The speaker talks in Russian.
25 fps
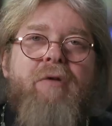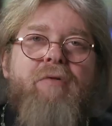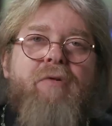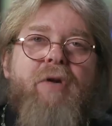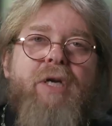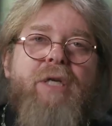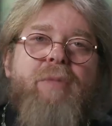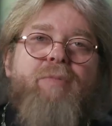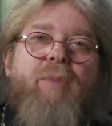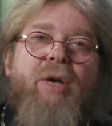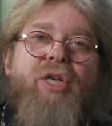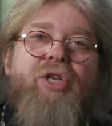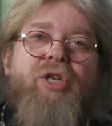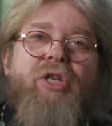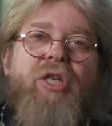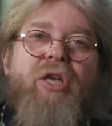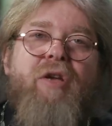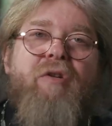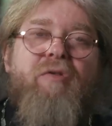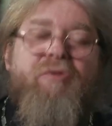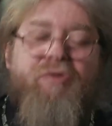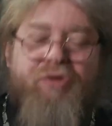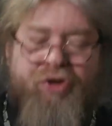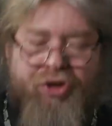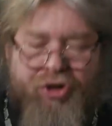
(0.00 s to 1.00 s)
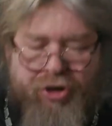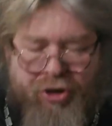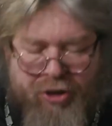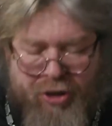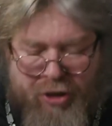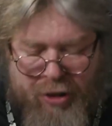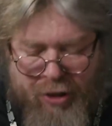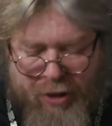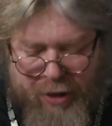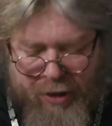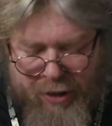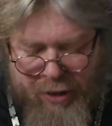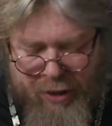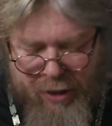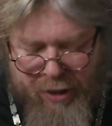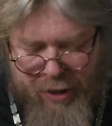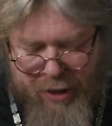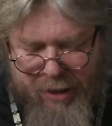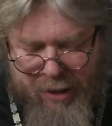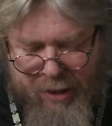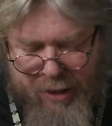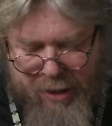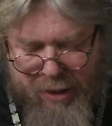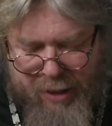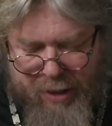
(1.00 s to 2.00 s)
вырос почти в 4
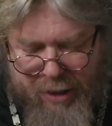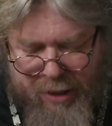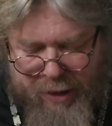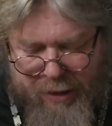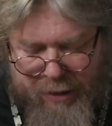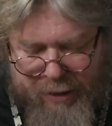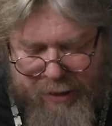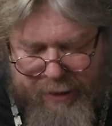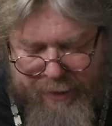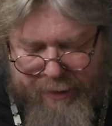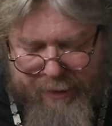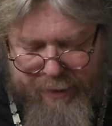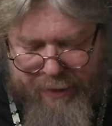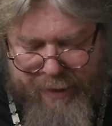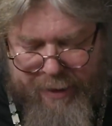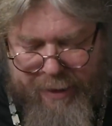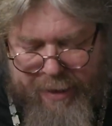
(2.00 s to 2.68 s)
раза.